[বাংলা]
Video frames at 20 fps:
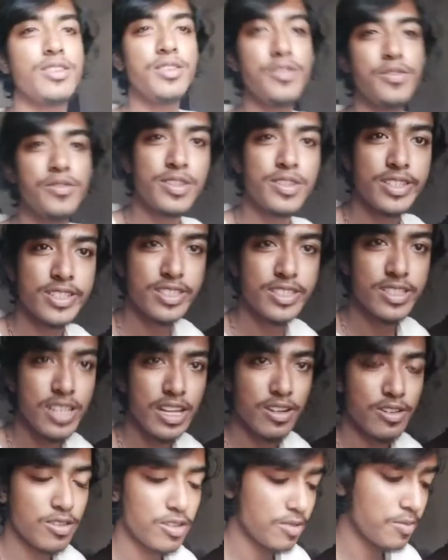তো ফ্রেন্ডস
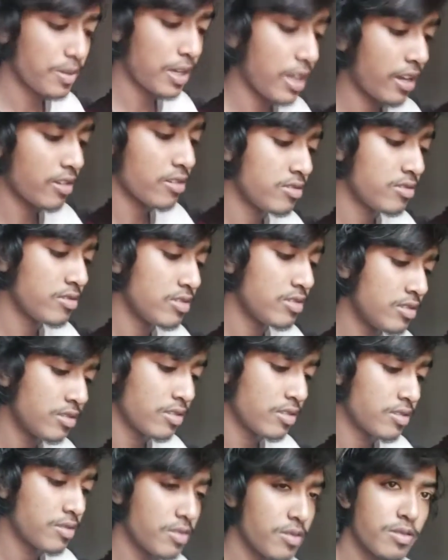দেখো আমি এখন
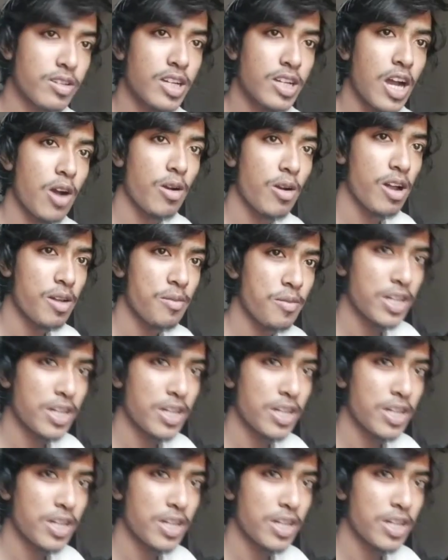খাওয়ার